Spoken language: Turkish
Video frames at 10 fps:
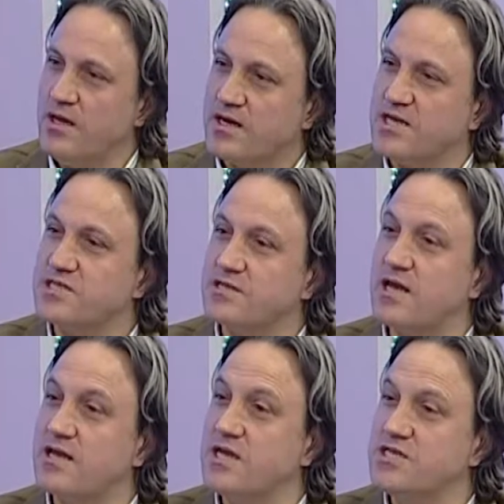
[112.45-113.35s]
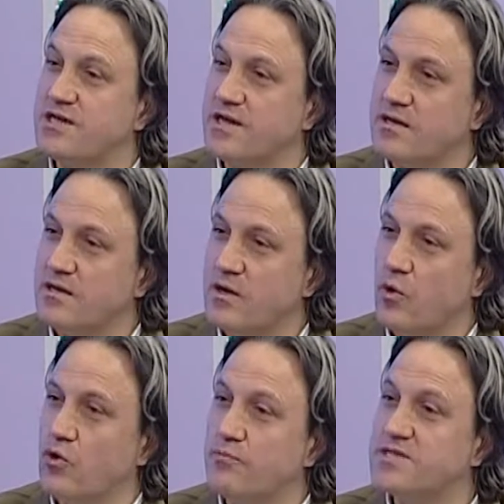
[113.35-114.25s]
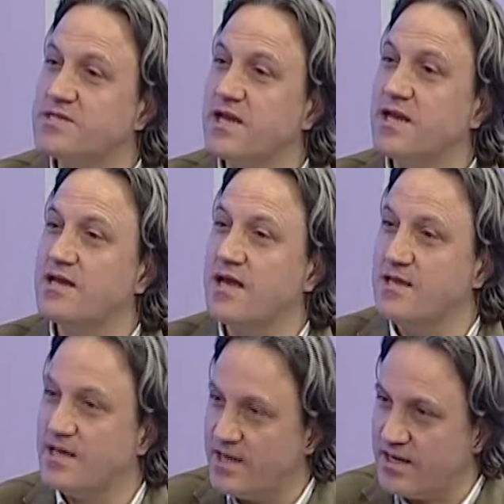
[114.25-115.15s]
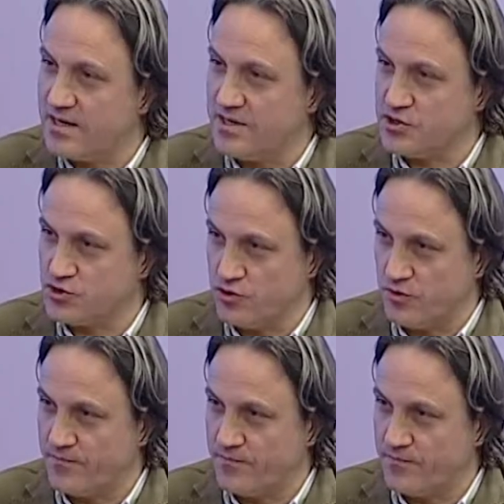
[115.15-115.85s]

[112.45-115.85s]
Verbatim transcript: Kasıktan geçerek olması gereken yere yerleşiyor.